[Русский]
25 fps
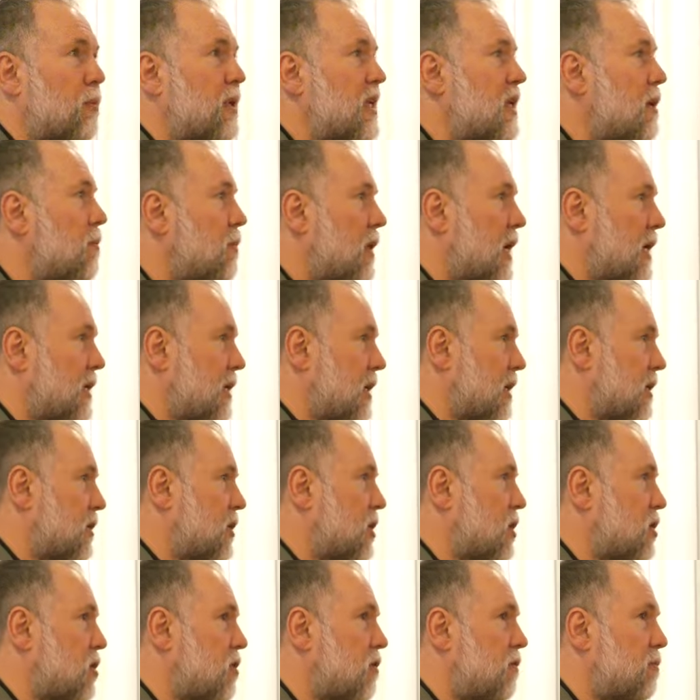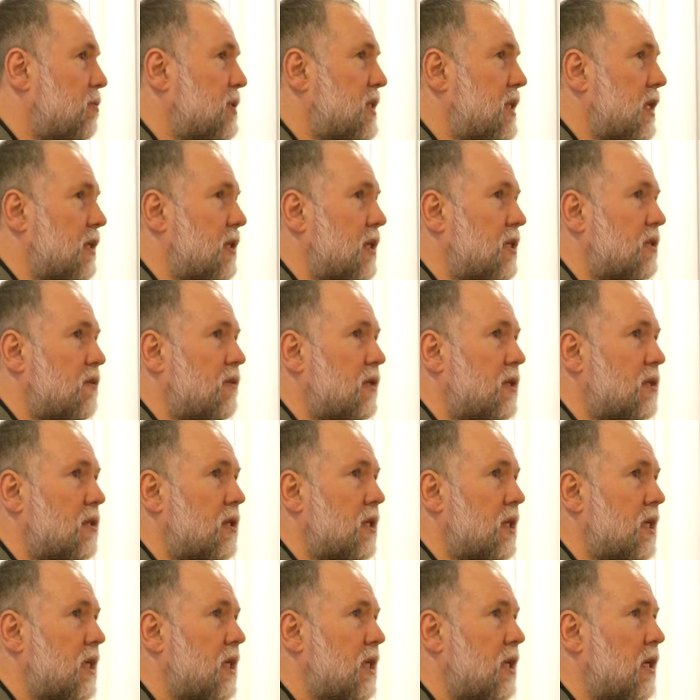понимание этой живописи, она
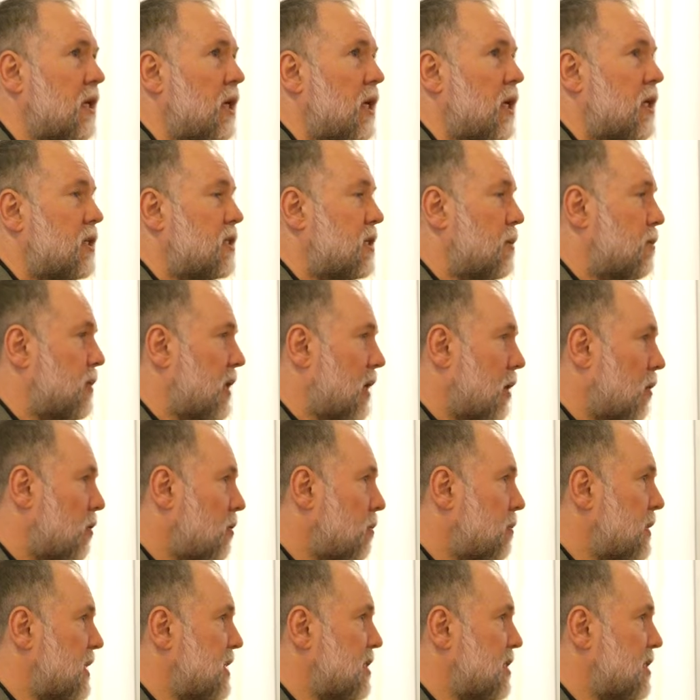связана и с определенным